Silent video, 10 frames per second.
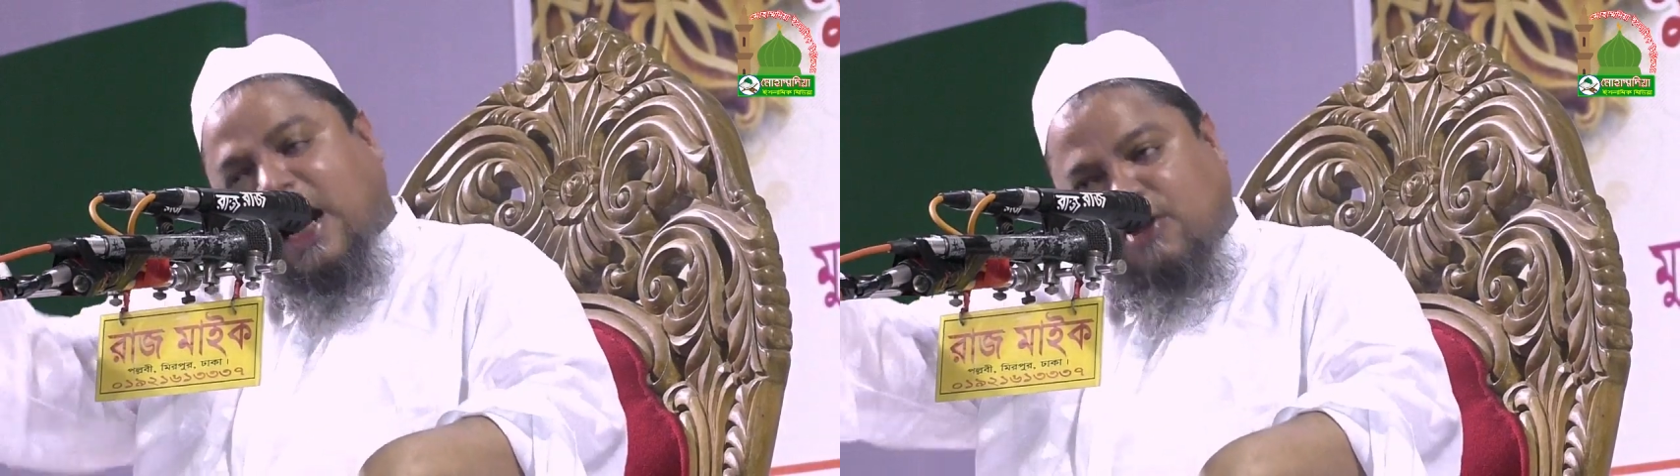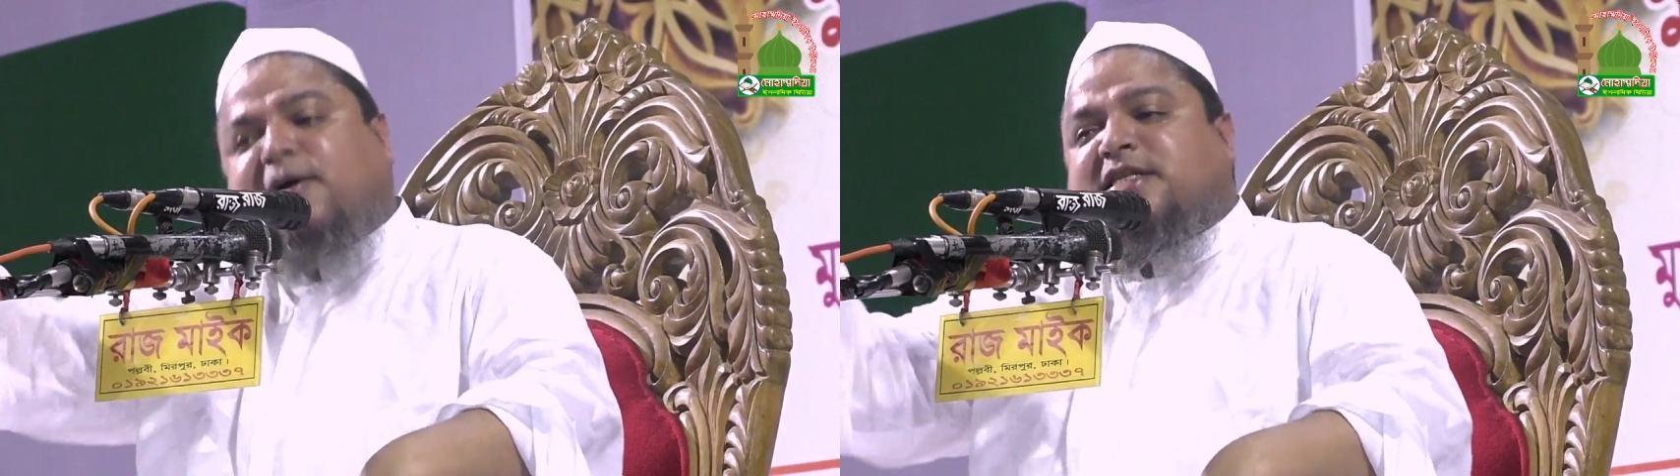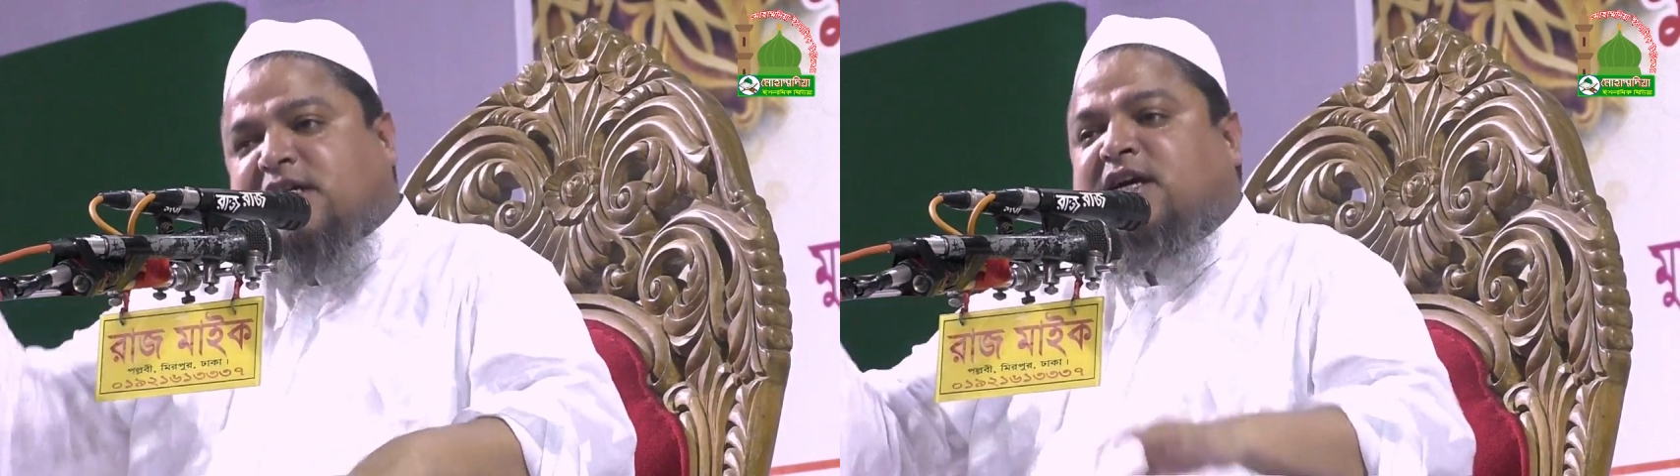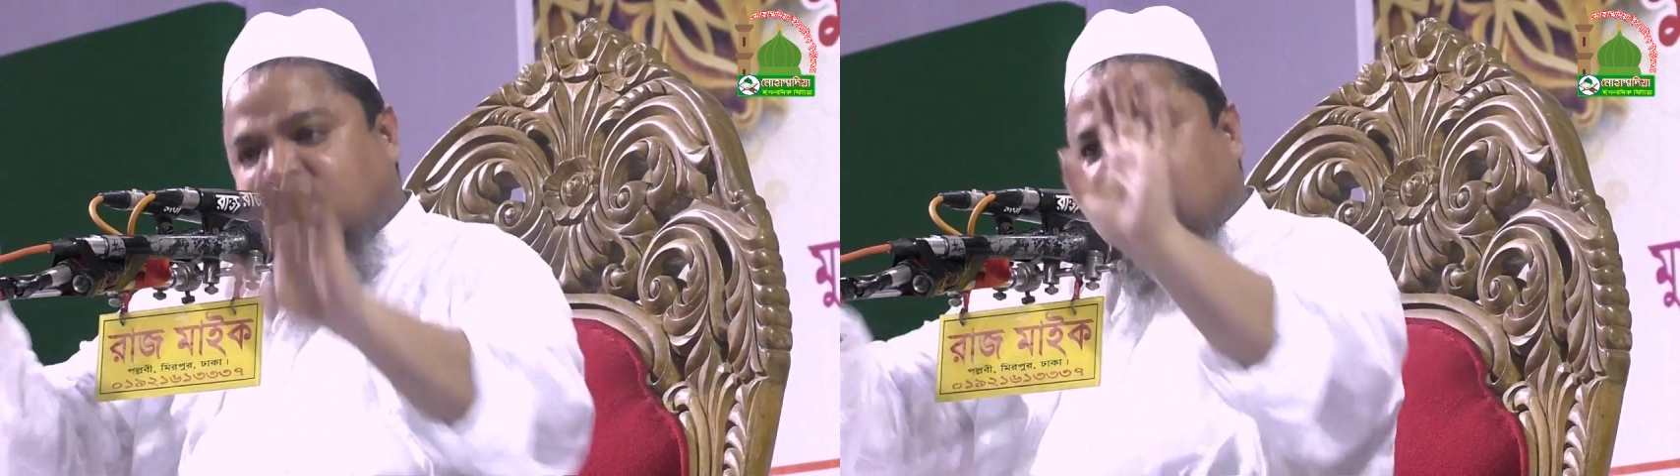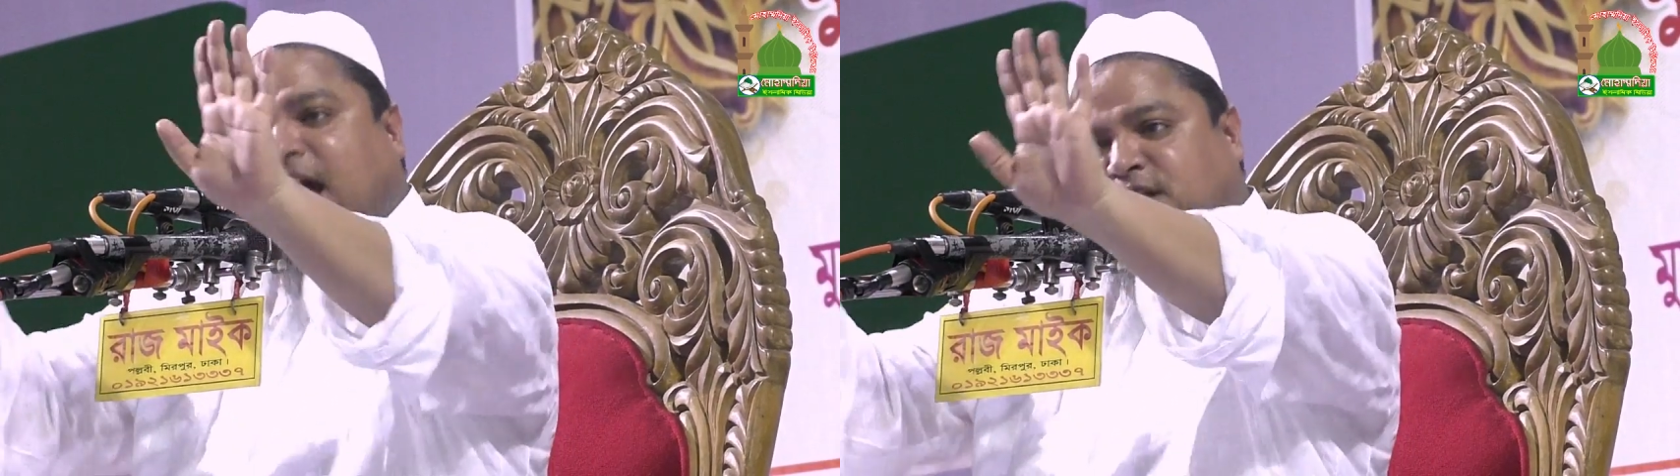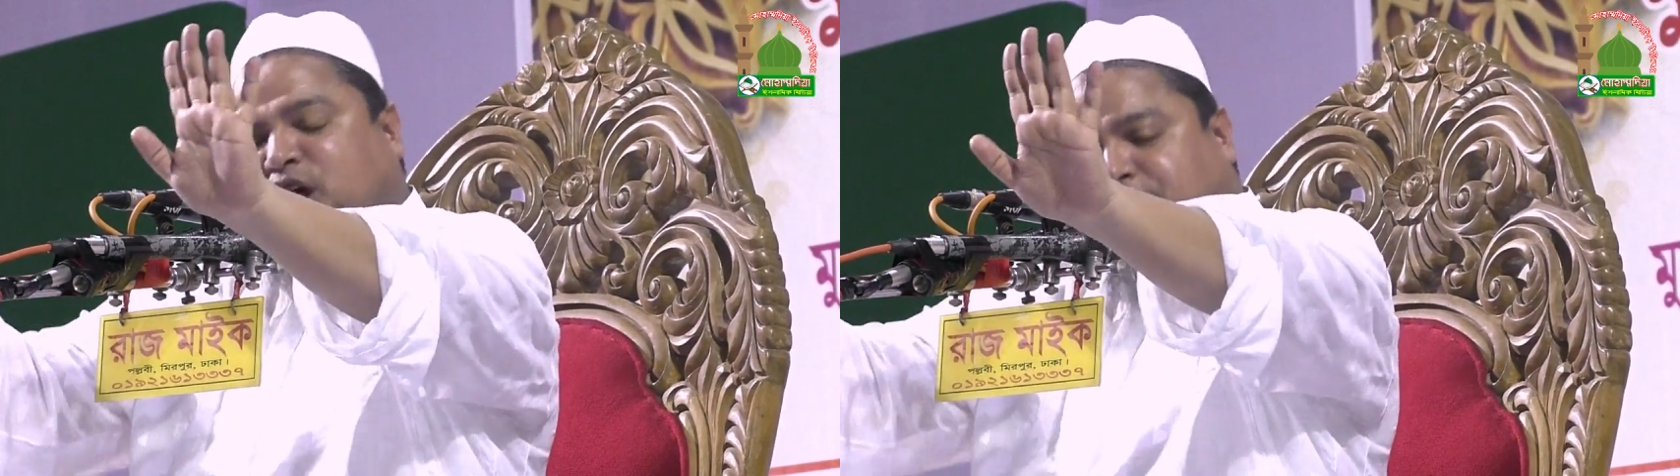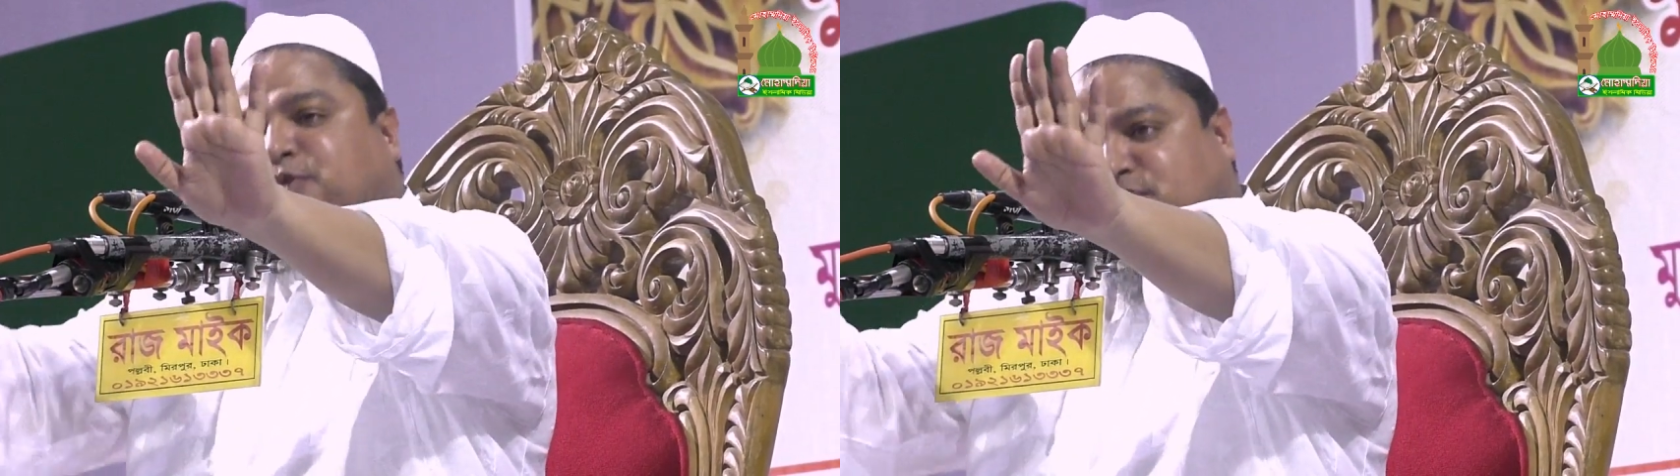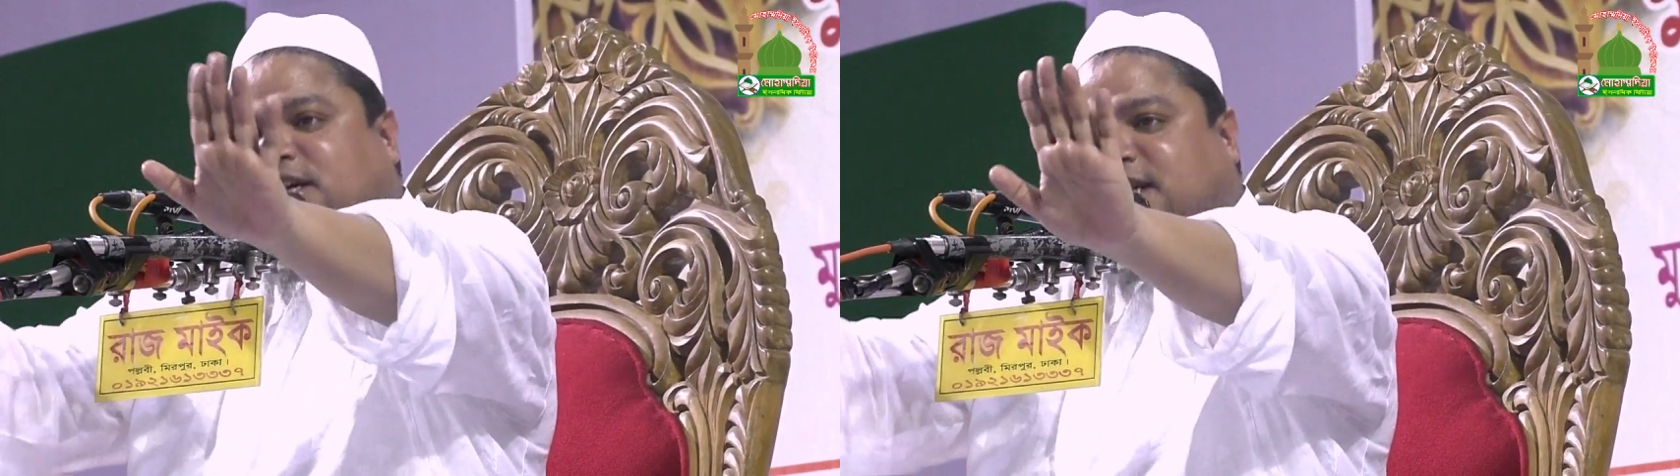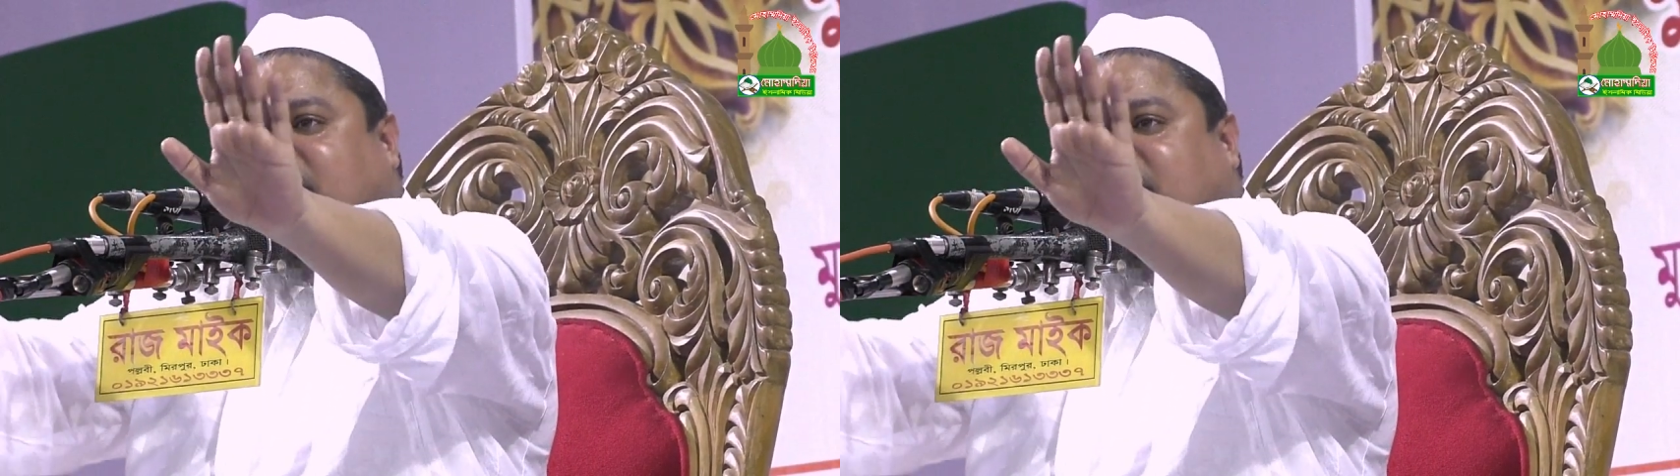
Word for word: ভালোবাসি এই সম্পত্তিটা